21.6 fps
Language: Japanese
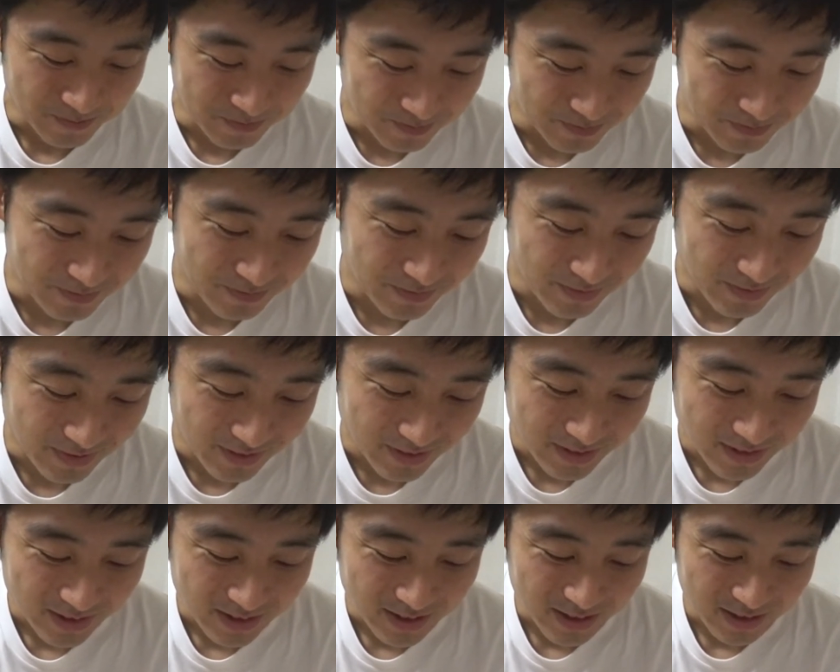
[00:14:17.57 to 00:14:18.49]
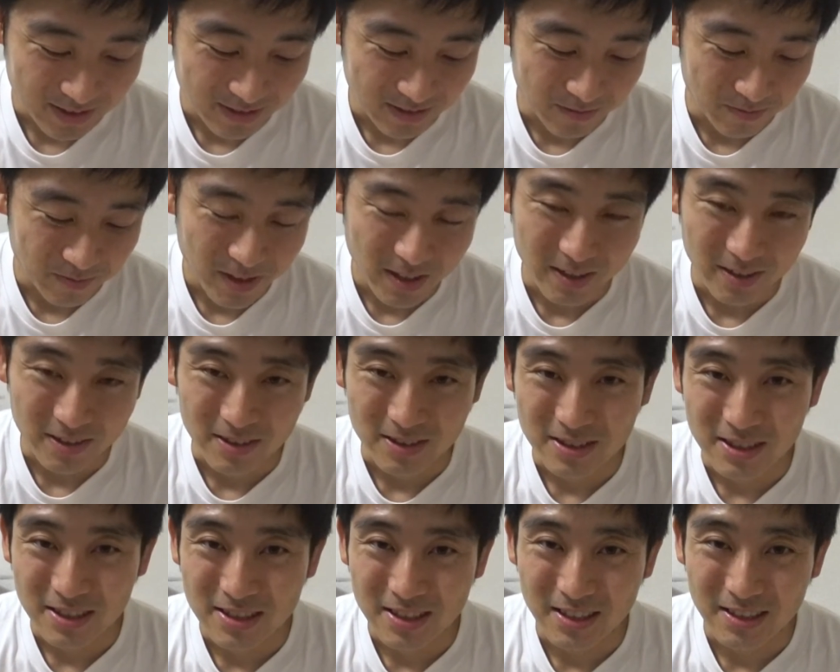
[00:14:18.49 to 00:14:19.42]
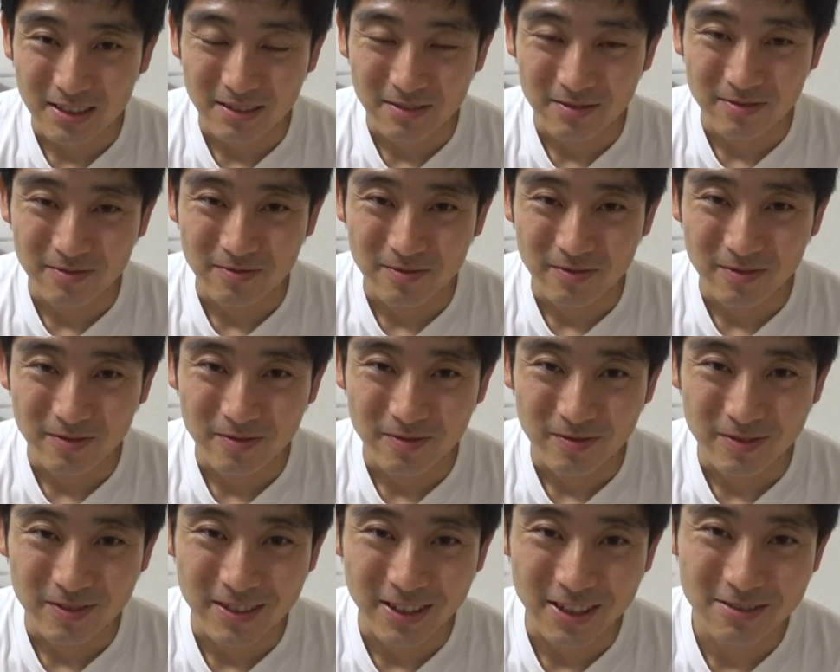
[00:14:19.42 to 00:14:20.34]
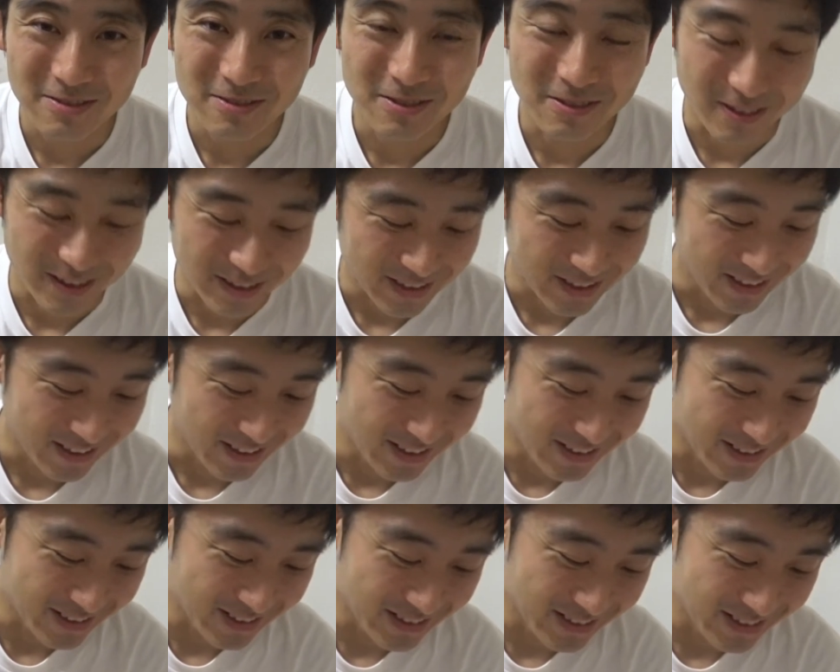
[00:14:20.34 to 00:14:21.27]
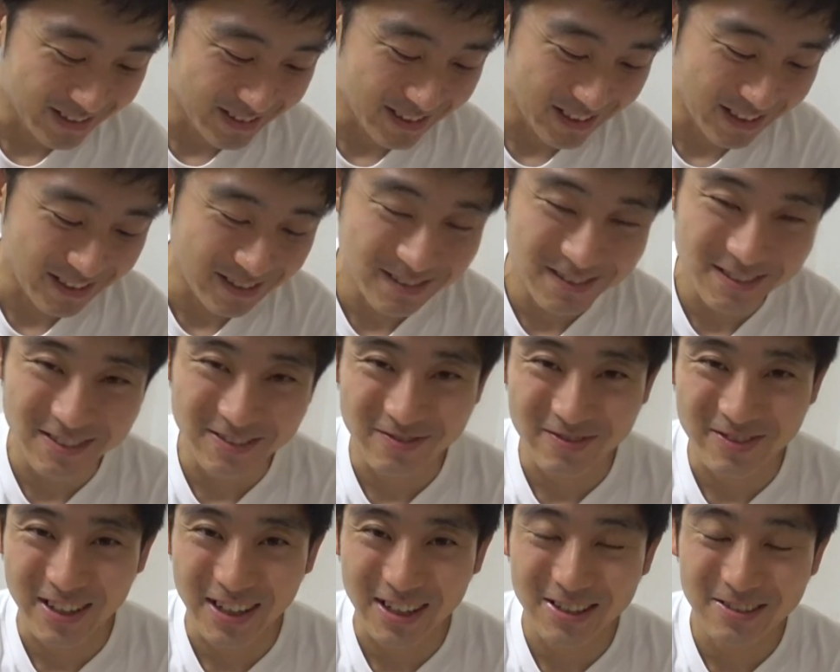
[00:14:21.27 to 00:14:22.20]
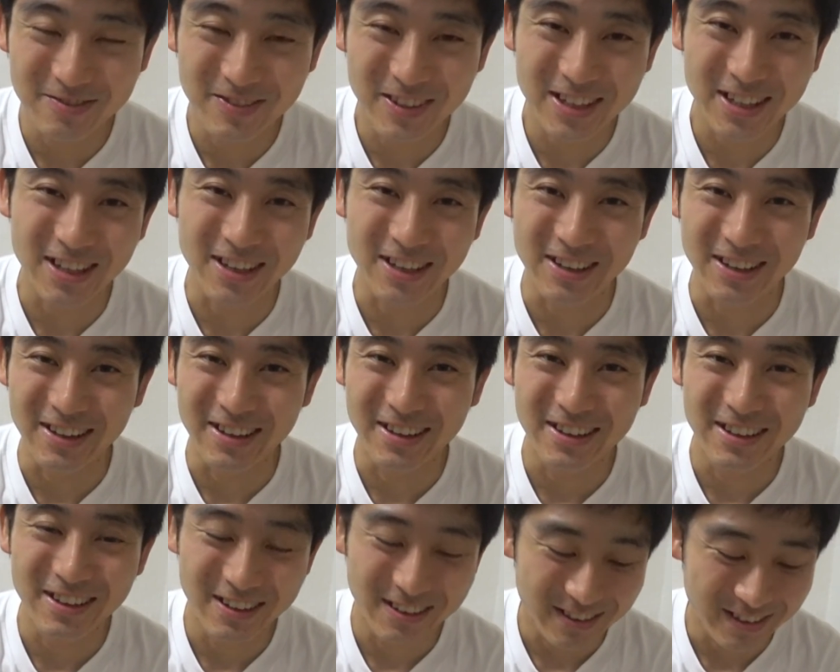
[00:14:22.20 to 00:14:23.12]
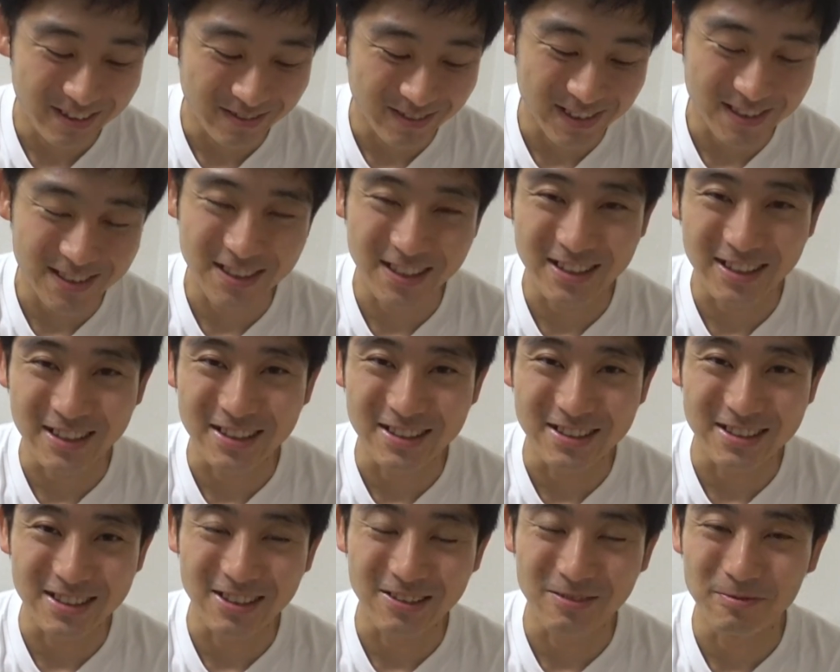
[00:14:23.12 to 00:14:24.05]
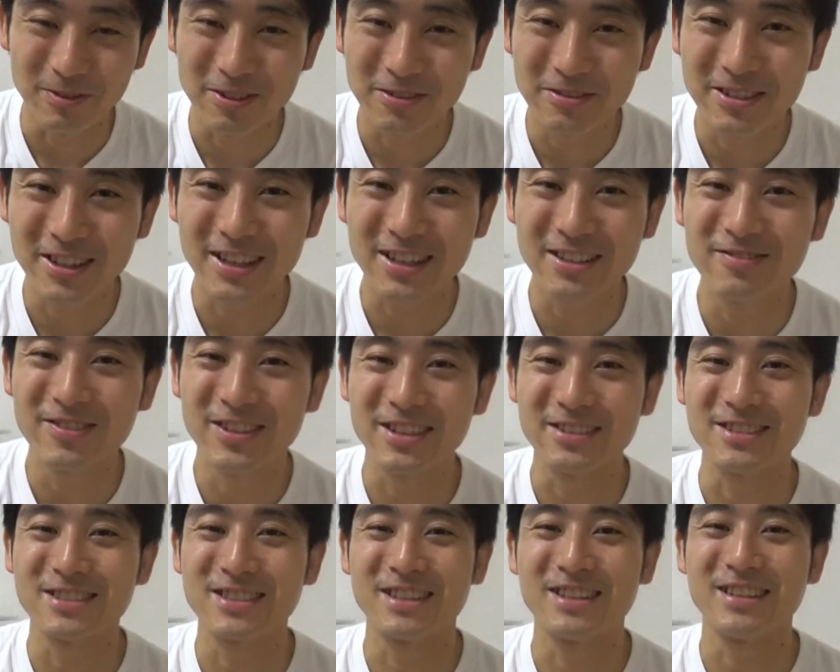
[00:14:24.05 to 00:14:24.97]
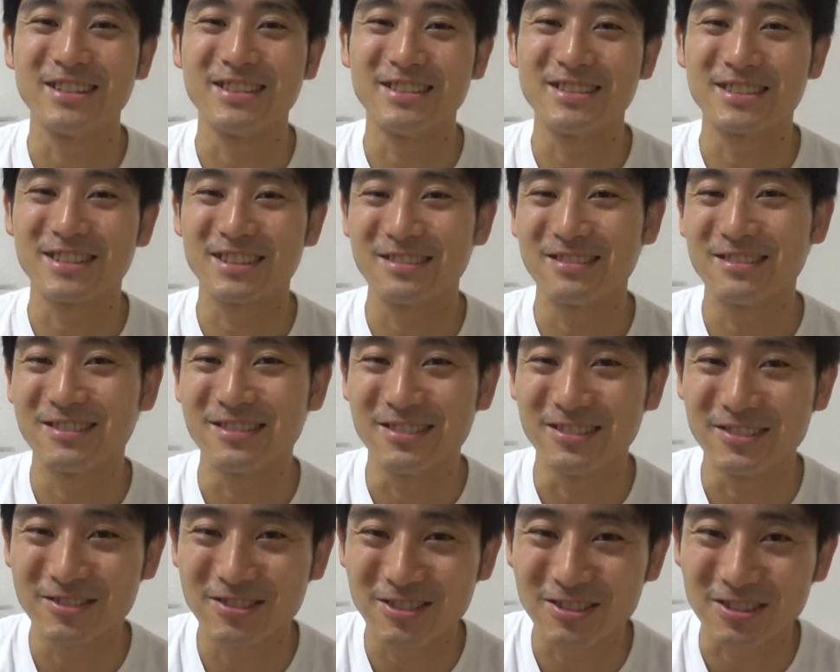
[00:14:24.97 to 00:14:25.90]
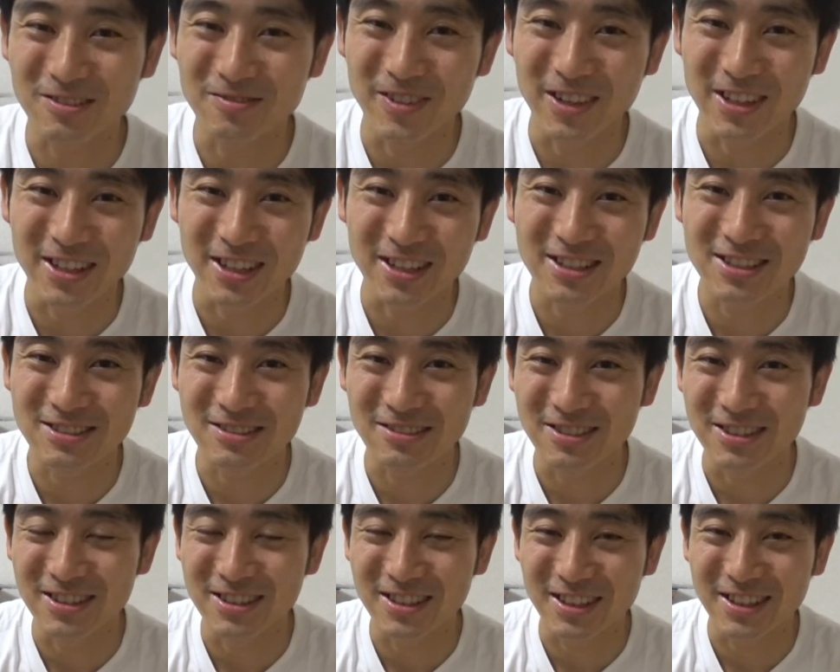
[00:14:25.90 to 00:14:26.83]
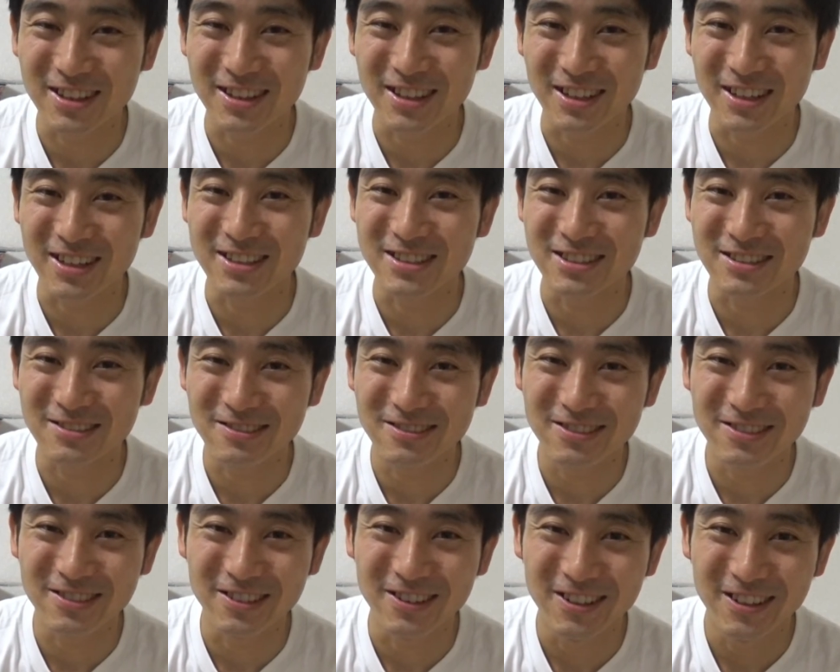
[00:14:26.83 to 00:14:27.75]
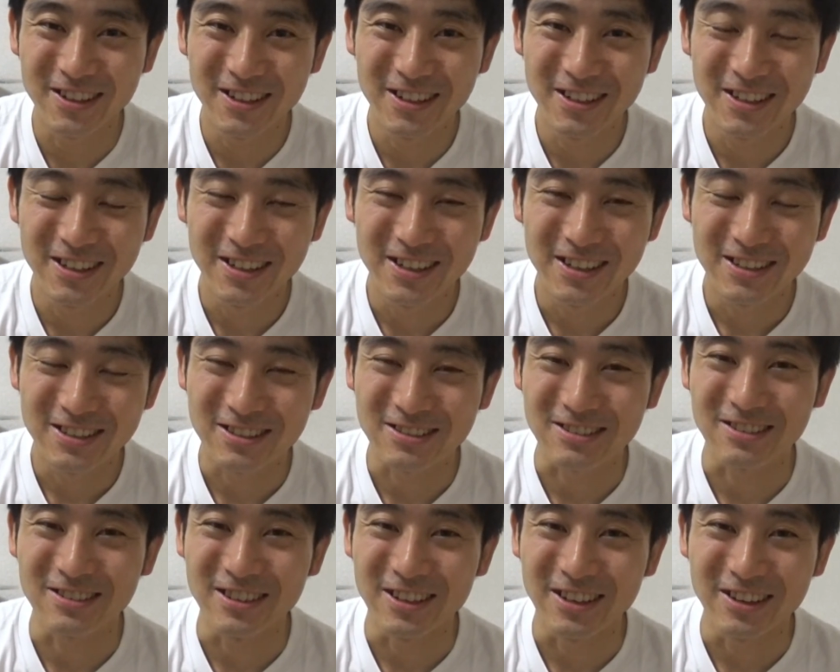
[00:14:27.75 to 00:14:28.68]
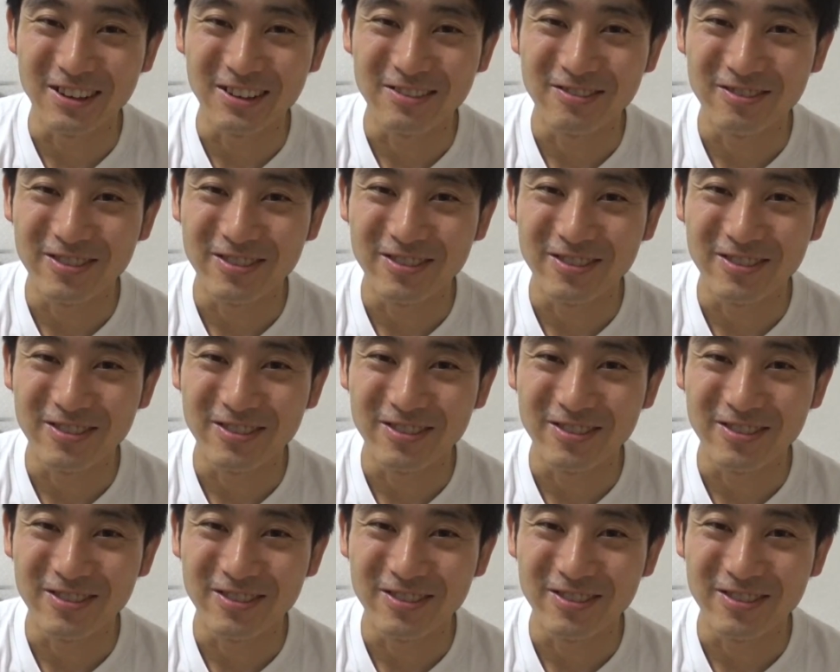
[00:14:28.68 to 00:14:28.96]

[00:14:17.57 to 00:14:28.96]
うんなんていうかまあ実際泣くのはね泣くの泣くまではしてないんですけどボロ泣きまではしてないんですけどちょっとまあ泣きそうになった感じのちょっとね